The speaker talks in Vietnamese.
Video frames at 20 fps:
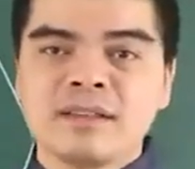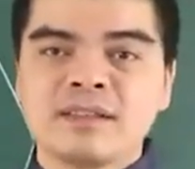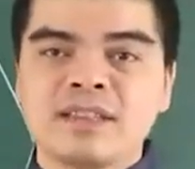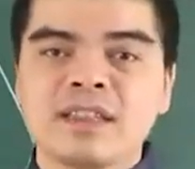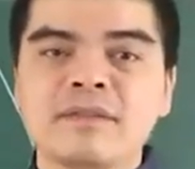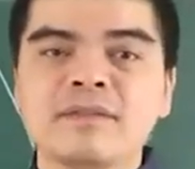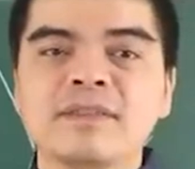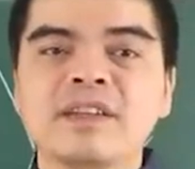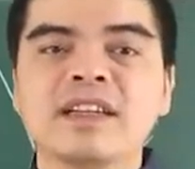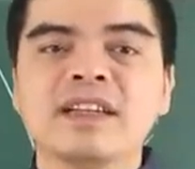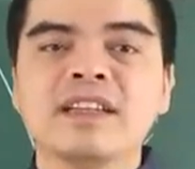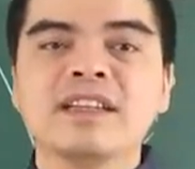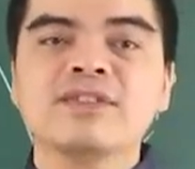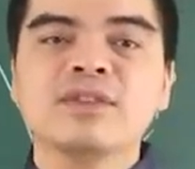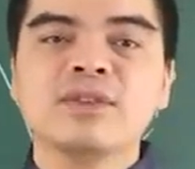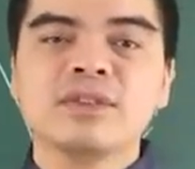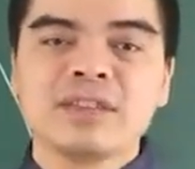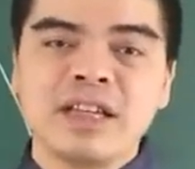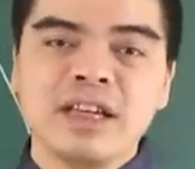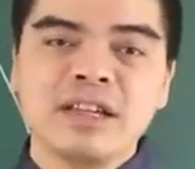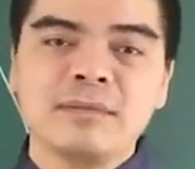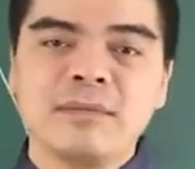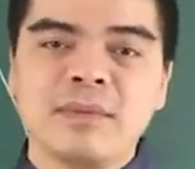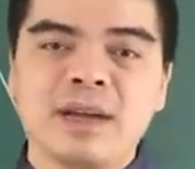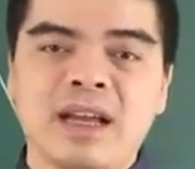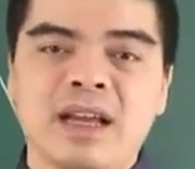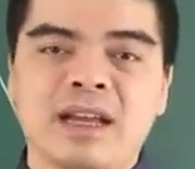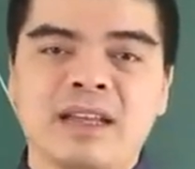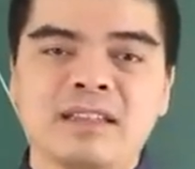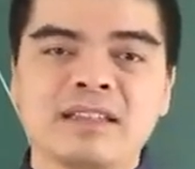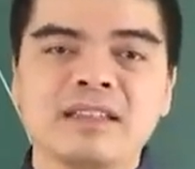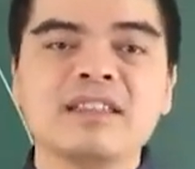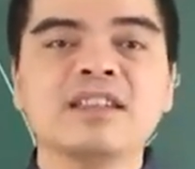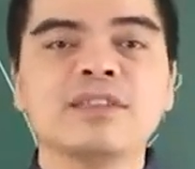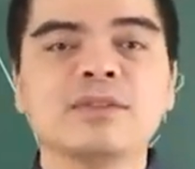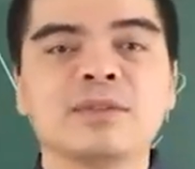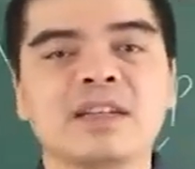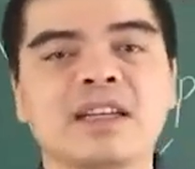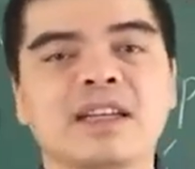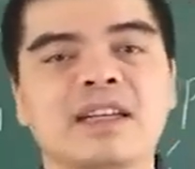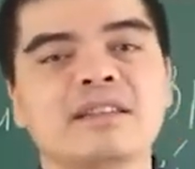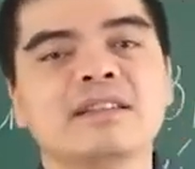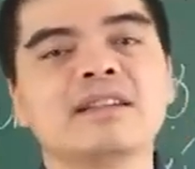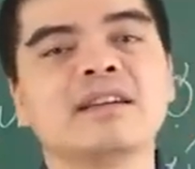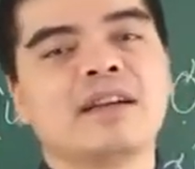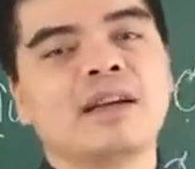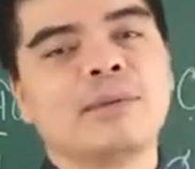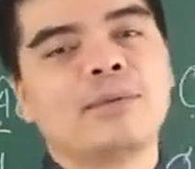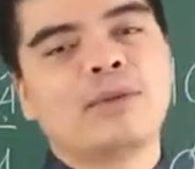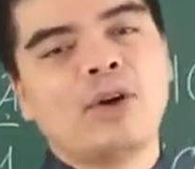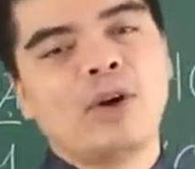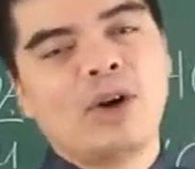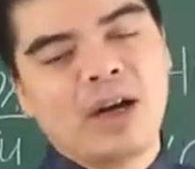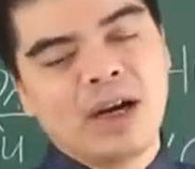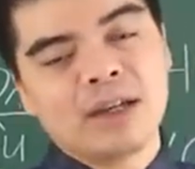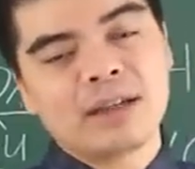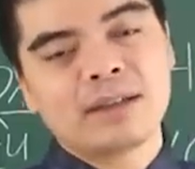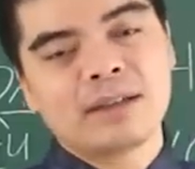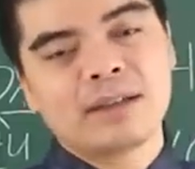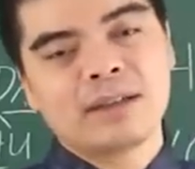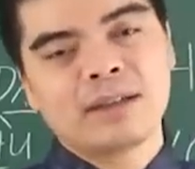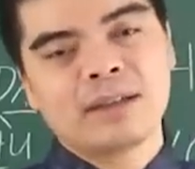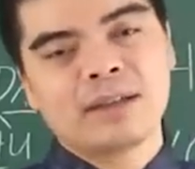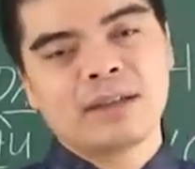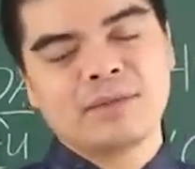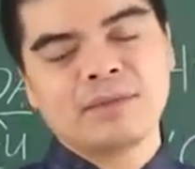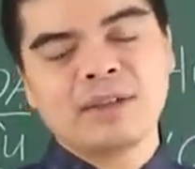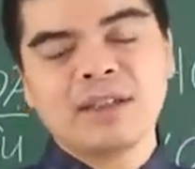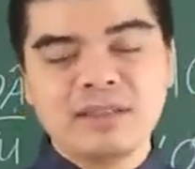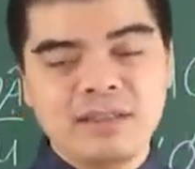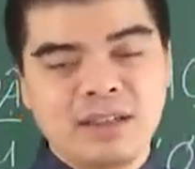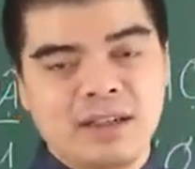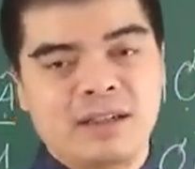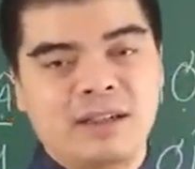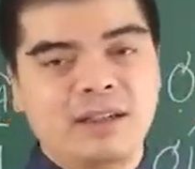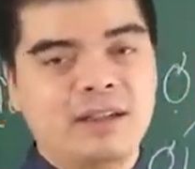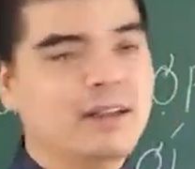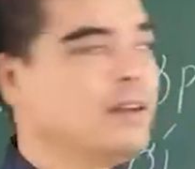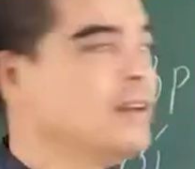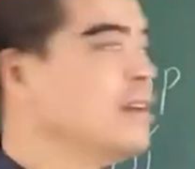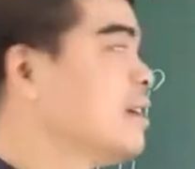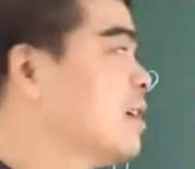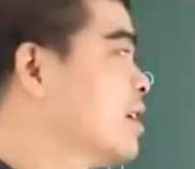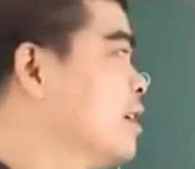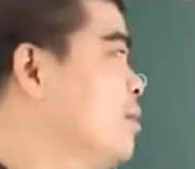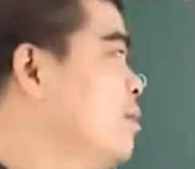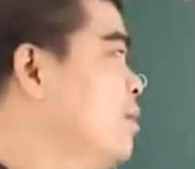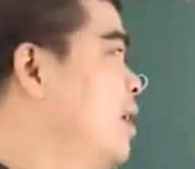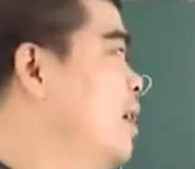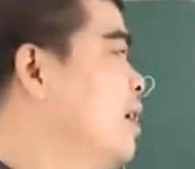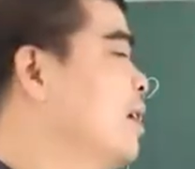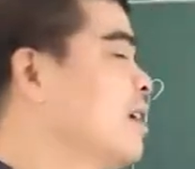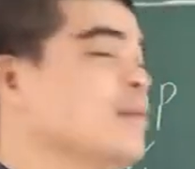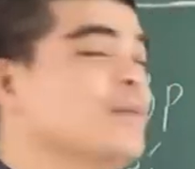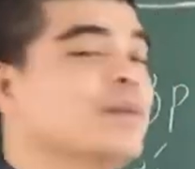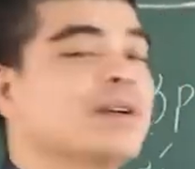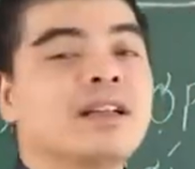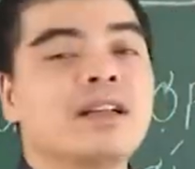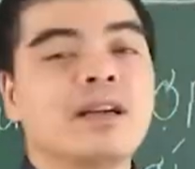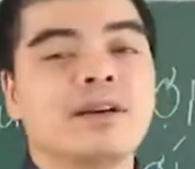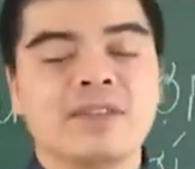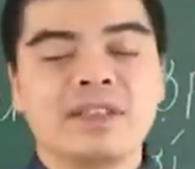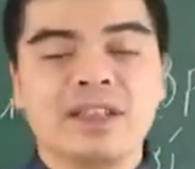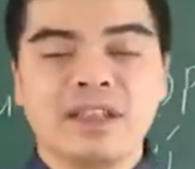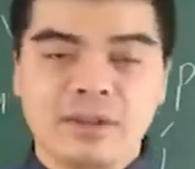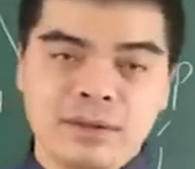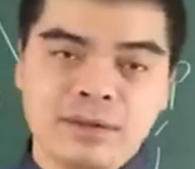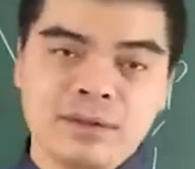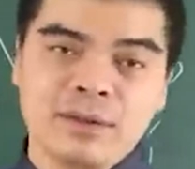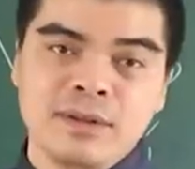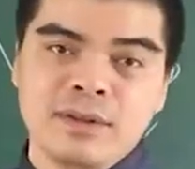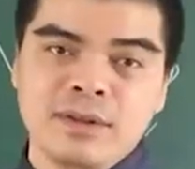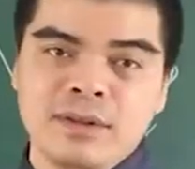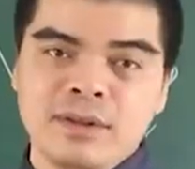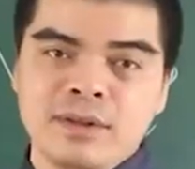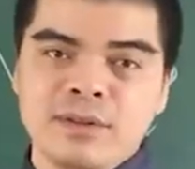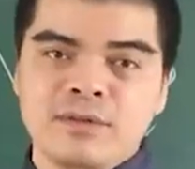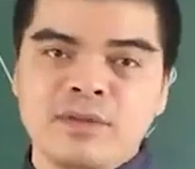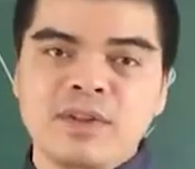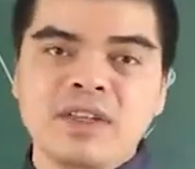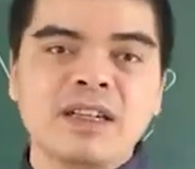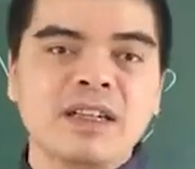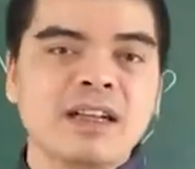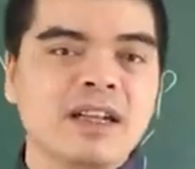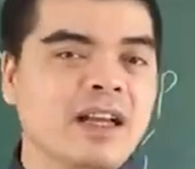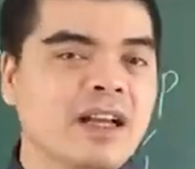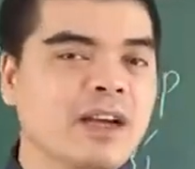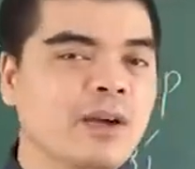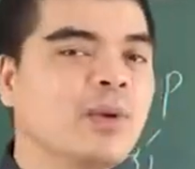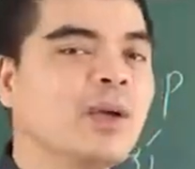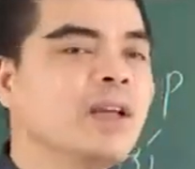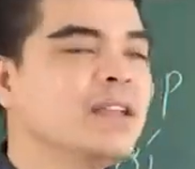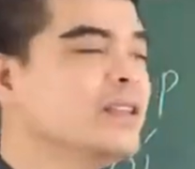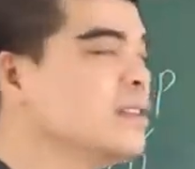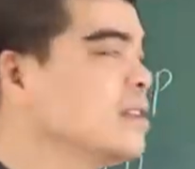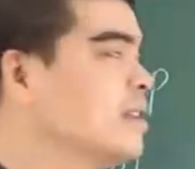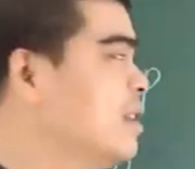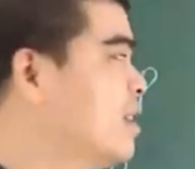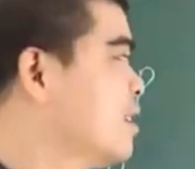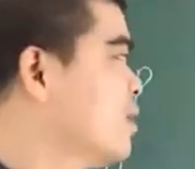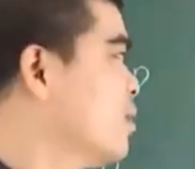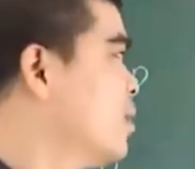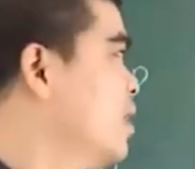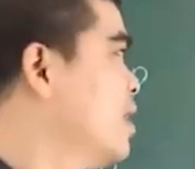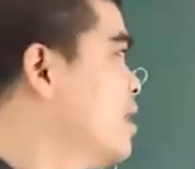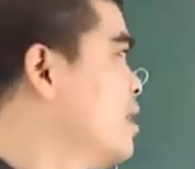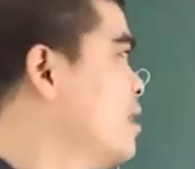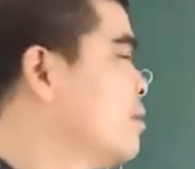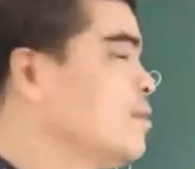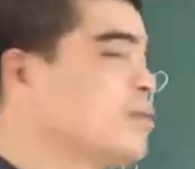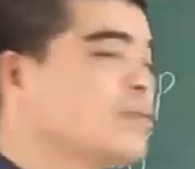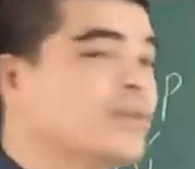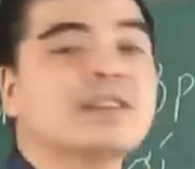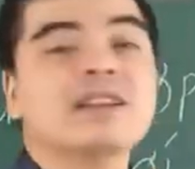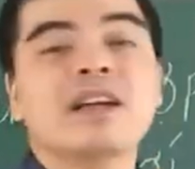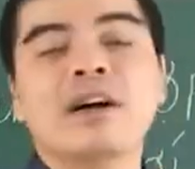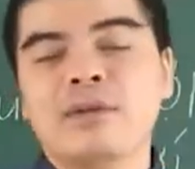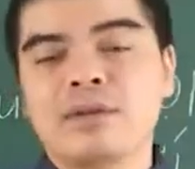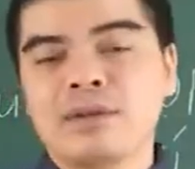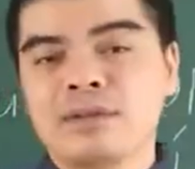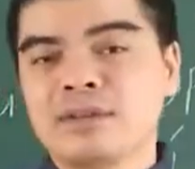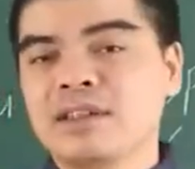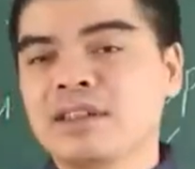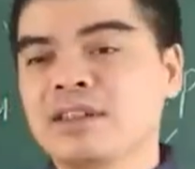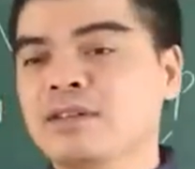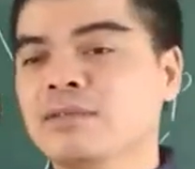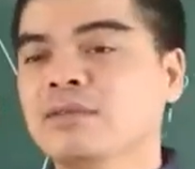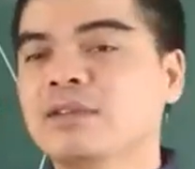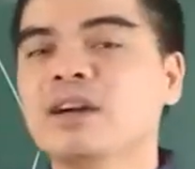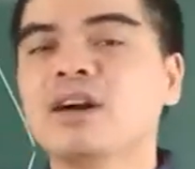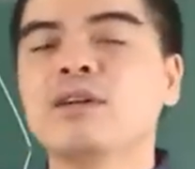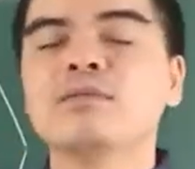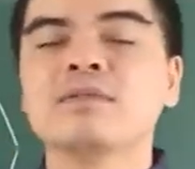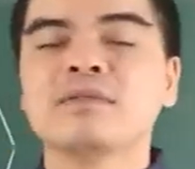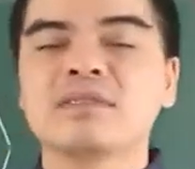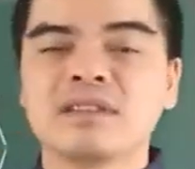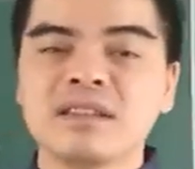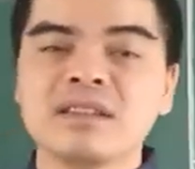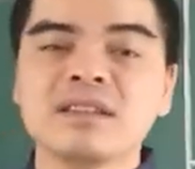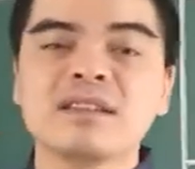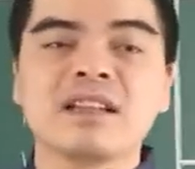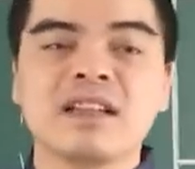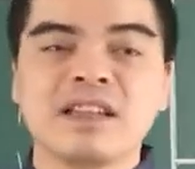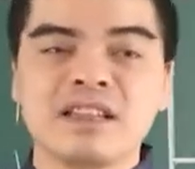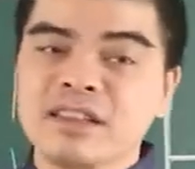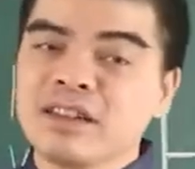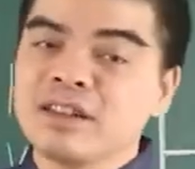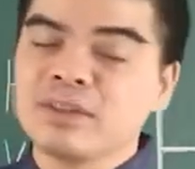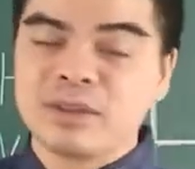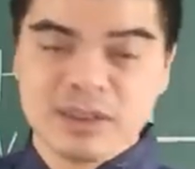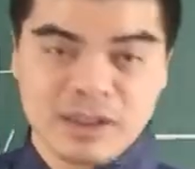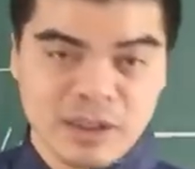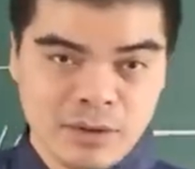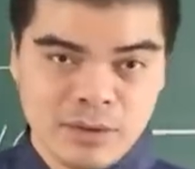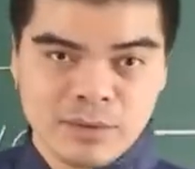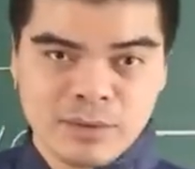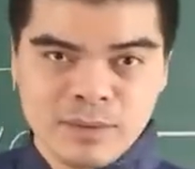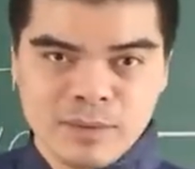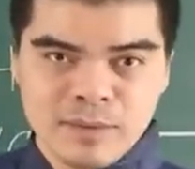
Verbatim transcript: chính vì cái lý do trên mà những người tuổi này thường gặp khó khăn gặp trắc trở khi mà khi mà kết hợp với nhau vậy nên là khuyên những người tuổi tuổi dậu thì cũng không tự lấy những người tuổi dậu